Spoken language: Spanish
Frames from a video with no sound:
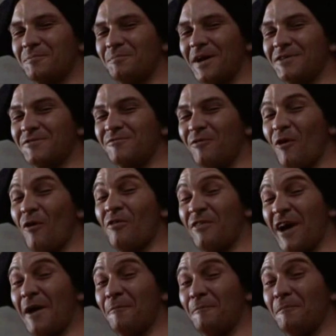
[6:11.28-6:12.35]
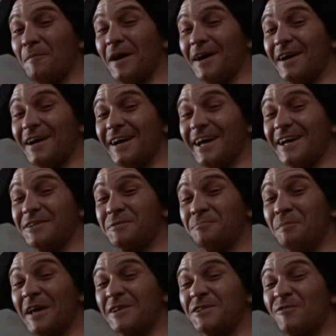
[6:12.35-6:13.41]
Lo que es mejor para los
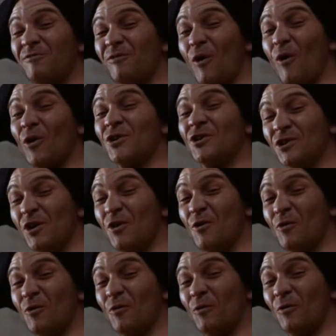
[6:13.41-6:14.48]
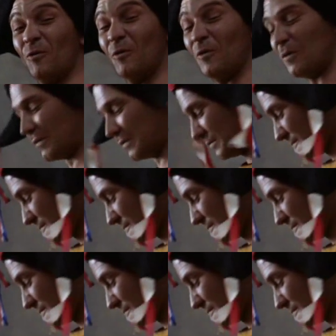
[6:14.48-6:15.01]
poderosos es mejor para ustedes.